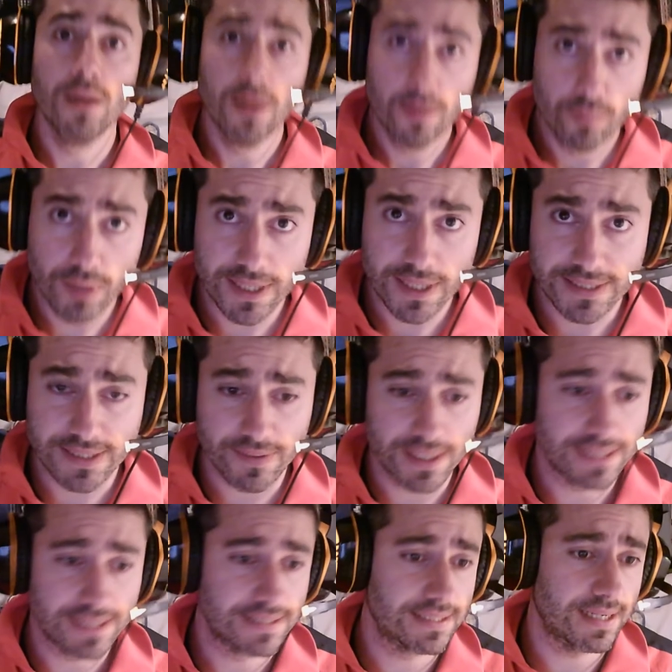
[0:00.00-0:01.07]
Buenas
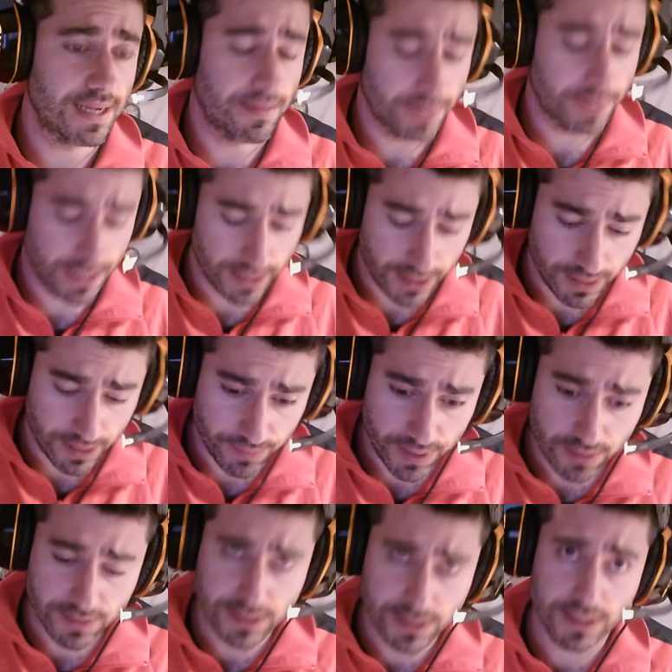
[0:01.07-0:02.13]
chavales, a ver, el
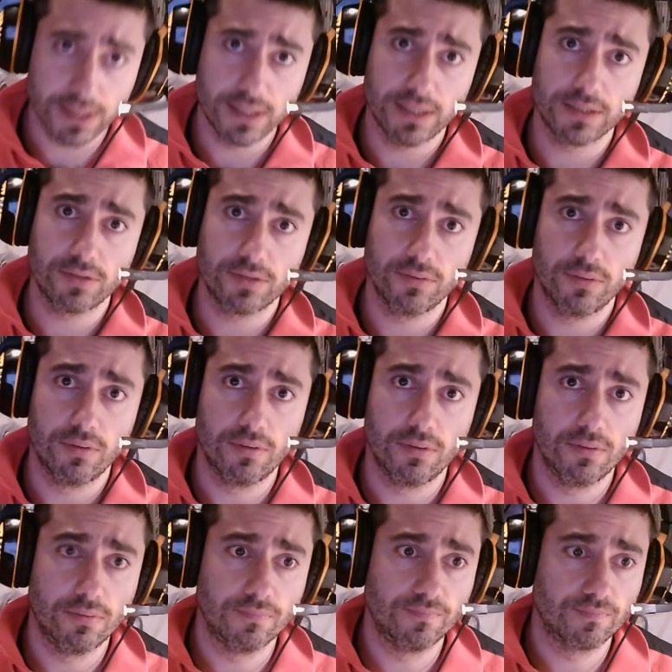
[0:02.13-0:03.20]
vídeo este es
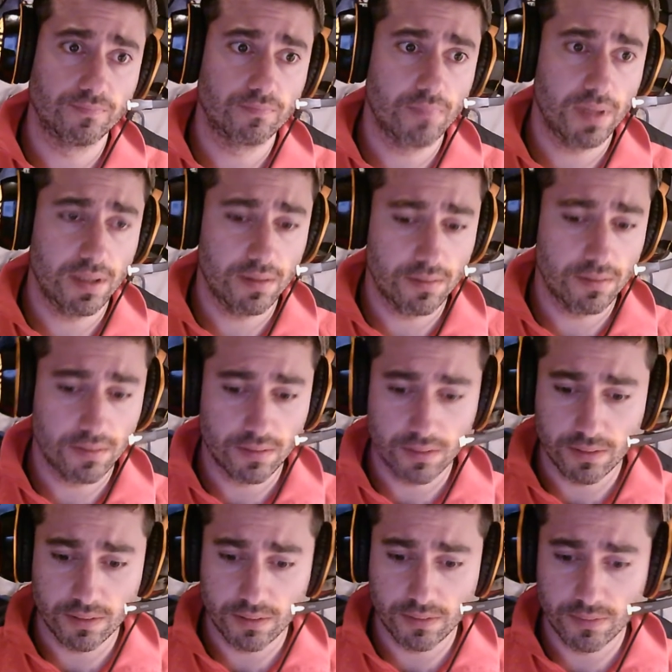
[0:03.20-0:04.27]
un
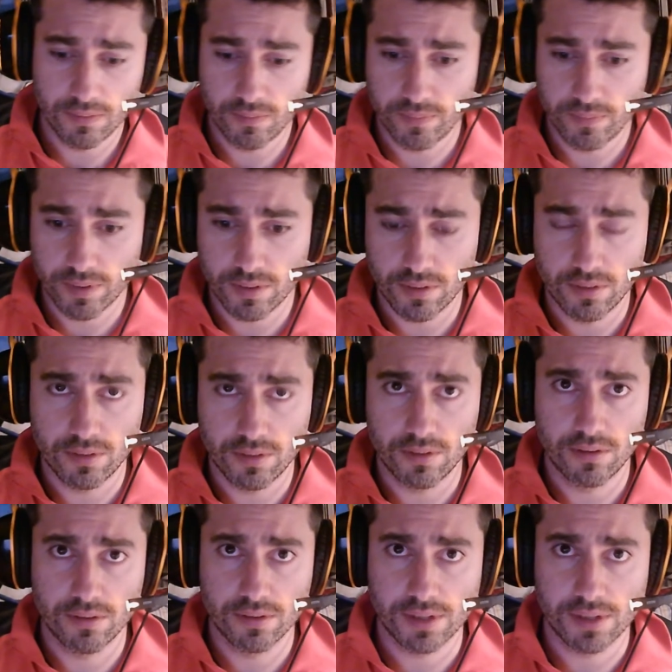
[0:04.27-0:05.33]
vídeo un
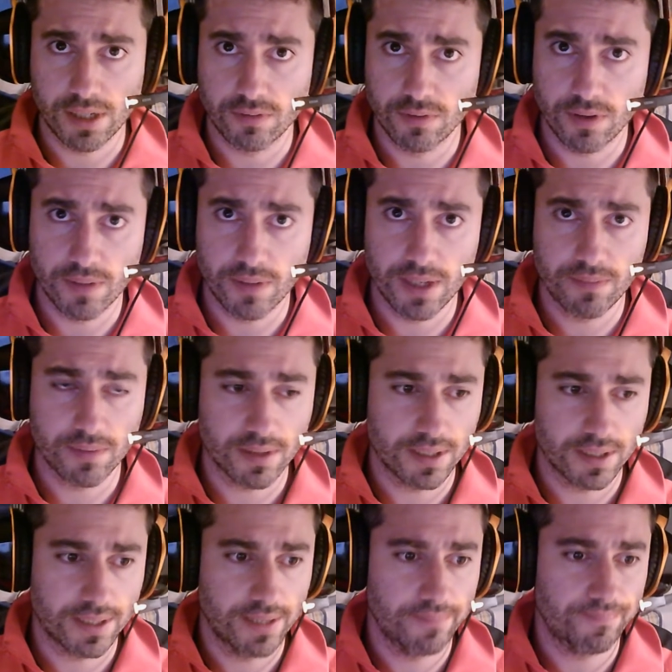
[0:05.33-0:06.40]
poco uno, ¿vale?
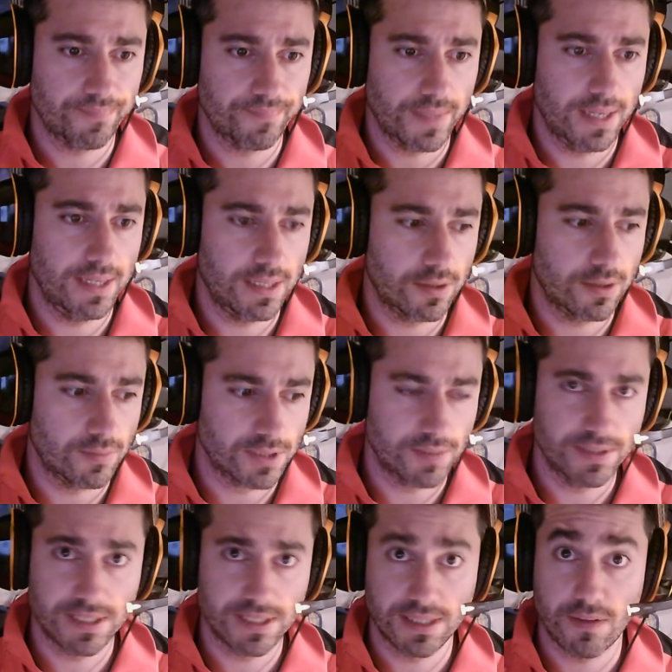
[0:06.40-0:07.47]
Porque es que, eh, como
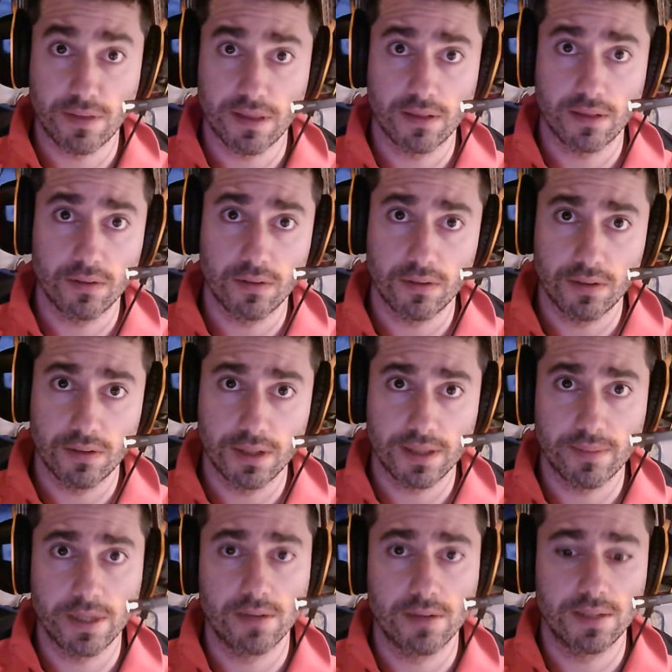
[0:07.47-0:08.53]
sabéis, estaba haciendo lo, el
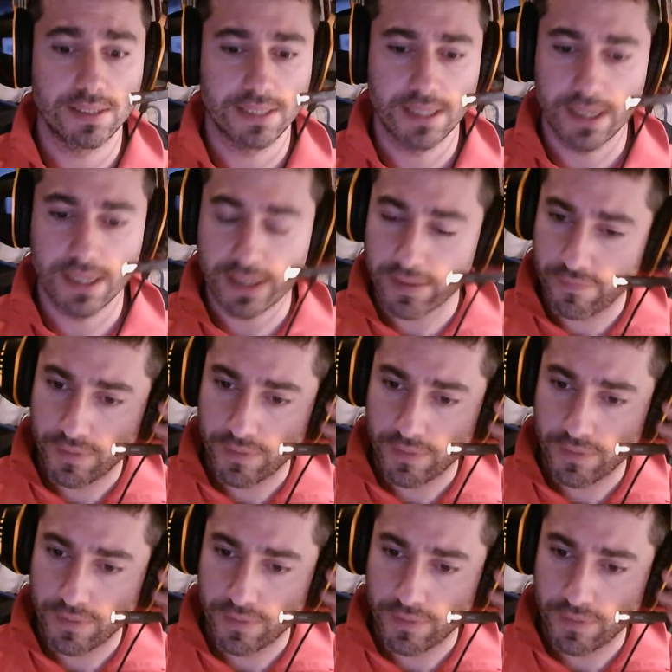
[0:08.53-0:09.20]
tema de la serie RAF,